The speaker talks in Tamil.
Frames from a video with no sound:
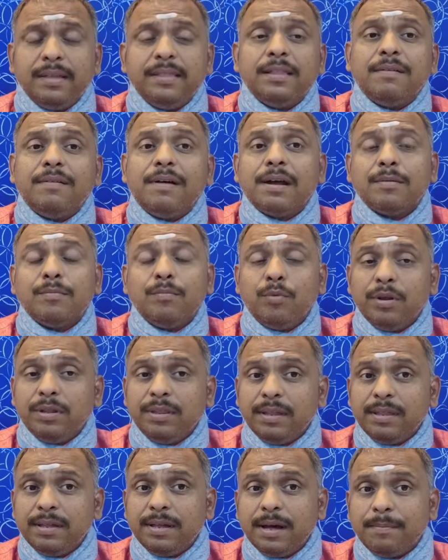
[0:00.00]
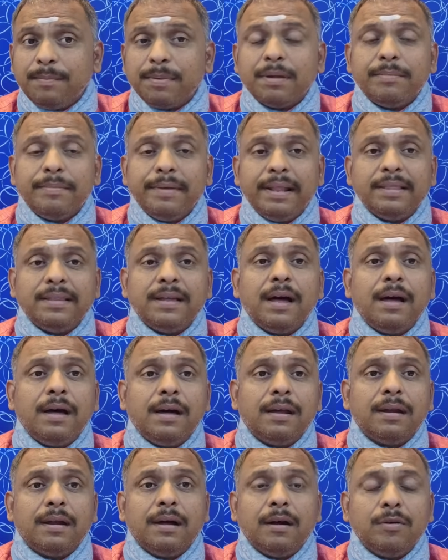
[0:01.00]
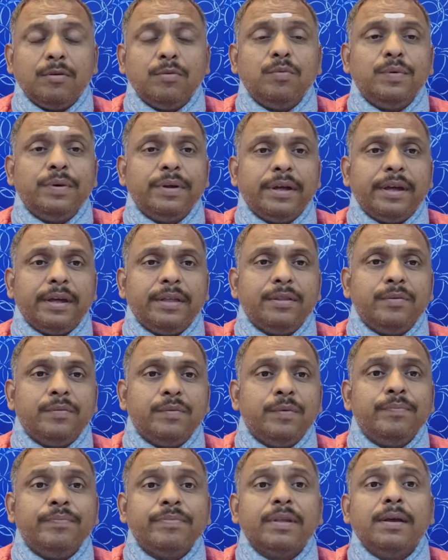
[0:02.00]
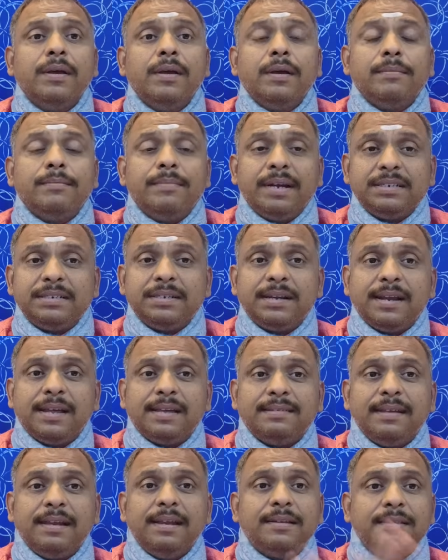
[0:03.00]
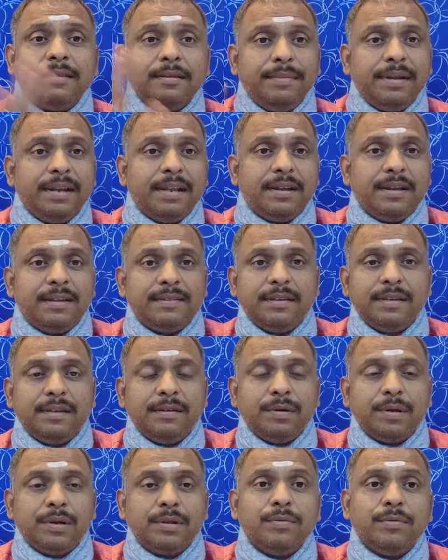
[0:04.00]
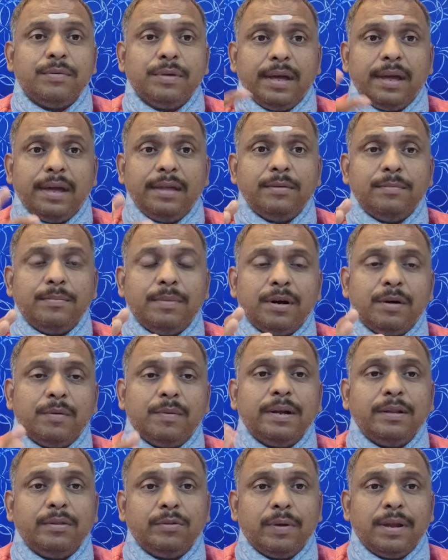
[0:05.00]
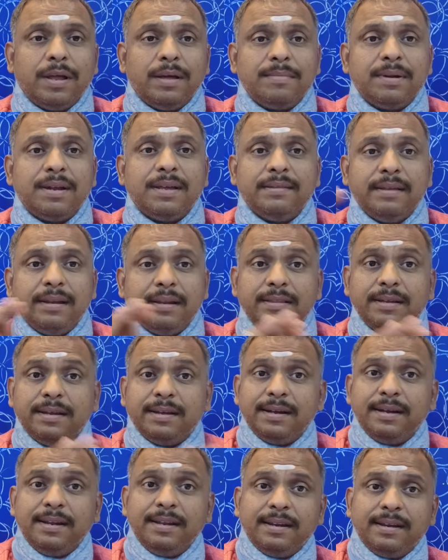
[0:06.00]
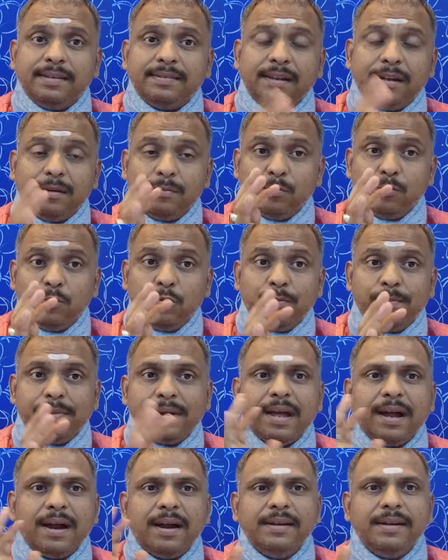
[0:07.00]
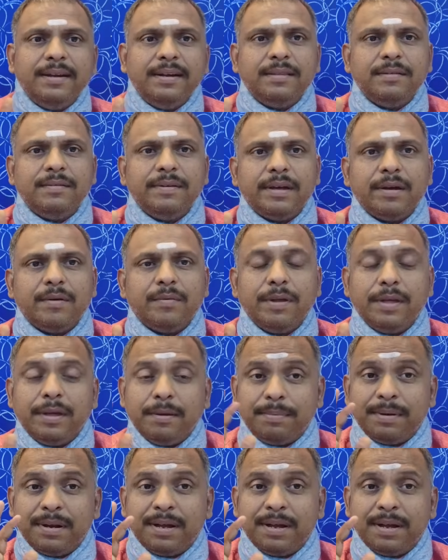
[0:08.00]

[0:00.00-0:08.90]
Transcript: இந்த வாரம் முடிந்ததுக்கு அப்புறமேல் தான் ராகுவும் கேதுவும் மேஷ ராசியிலிருந்து மீன ராசிக்கு வர்றதும் கேது பகவான் துலாம் ராசியிலிருந்து கன்னி ராசியில் முழுமையாக அடியெடுத்து வைக்கக்கூடிய